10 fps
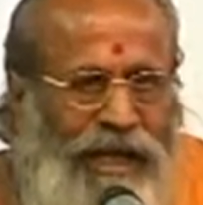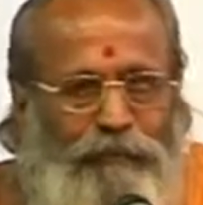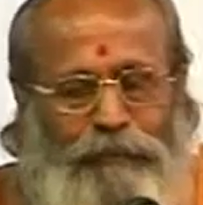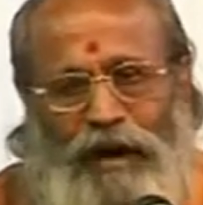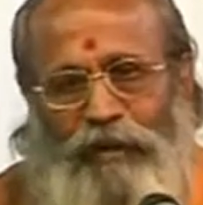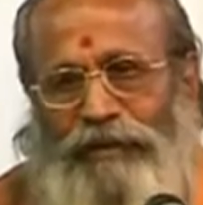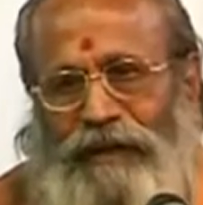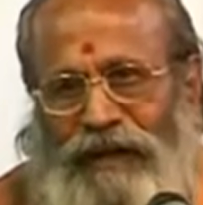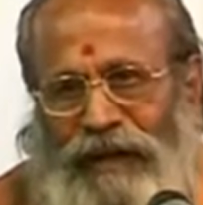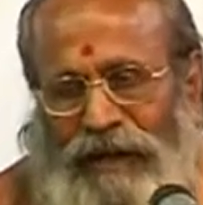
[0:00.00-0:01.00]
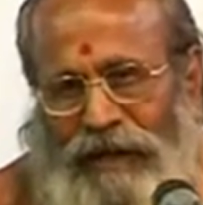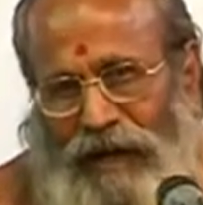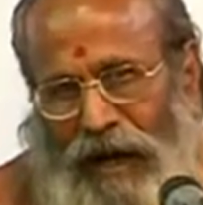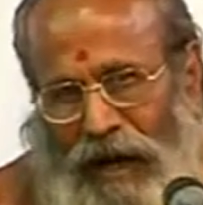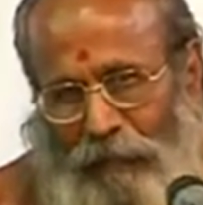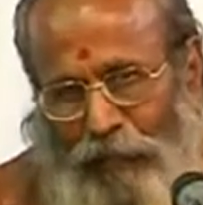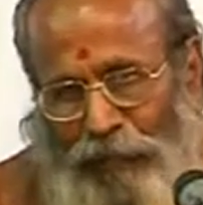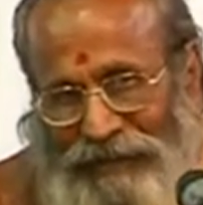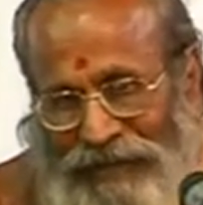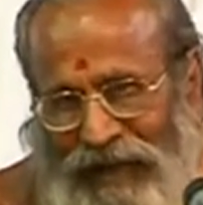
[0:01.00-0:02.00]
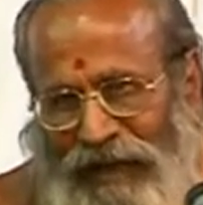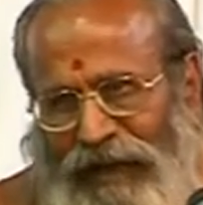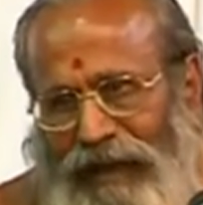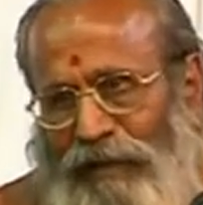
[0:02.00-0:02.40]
ఏం భావం ఉన్నది ఆ మూర్తికి